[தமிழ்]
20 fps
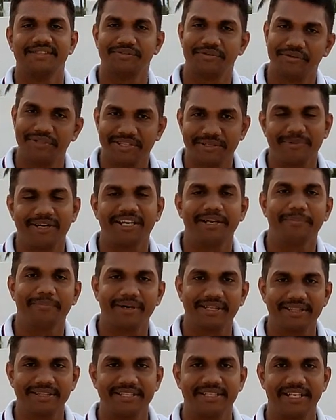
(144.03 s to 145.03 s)
ஸோ இந்த மாதிரி
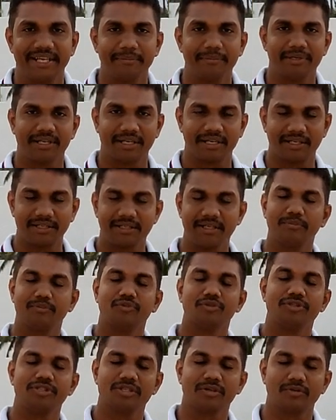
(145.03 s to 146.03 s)
பத்து டைம் நல்லா
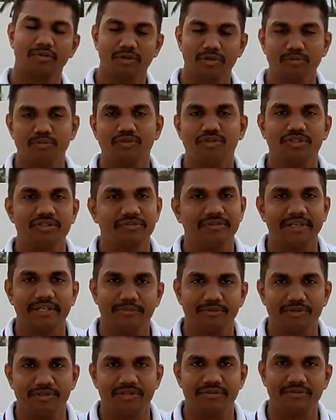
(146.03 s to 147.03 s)
மூச்சை உள்மூச்சு
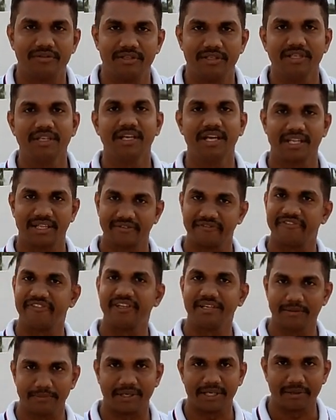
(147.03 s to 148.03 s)
வெளிமூச்சு விட்டு அதை
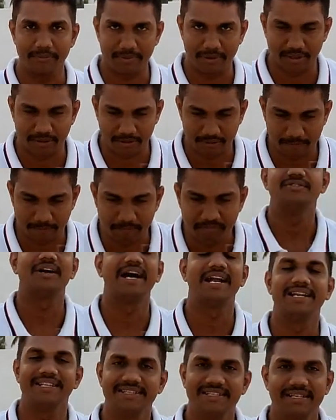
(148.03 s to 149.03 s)
ஃபீல் பண்ணி பண்ணணும் ஸோ
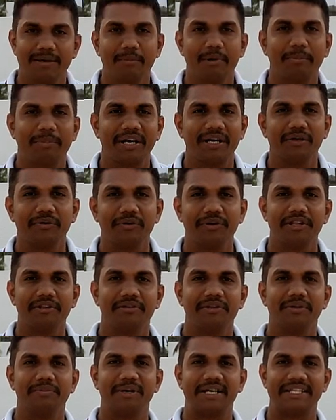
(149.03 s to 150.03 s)
அடுத்து நம்ம பண்ணக்கூடியது
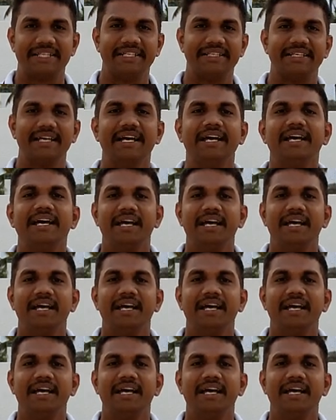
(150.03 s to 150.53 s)
வந்து பார்த்திங்கன்னா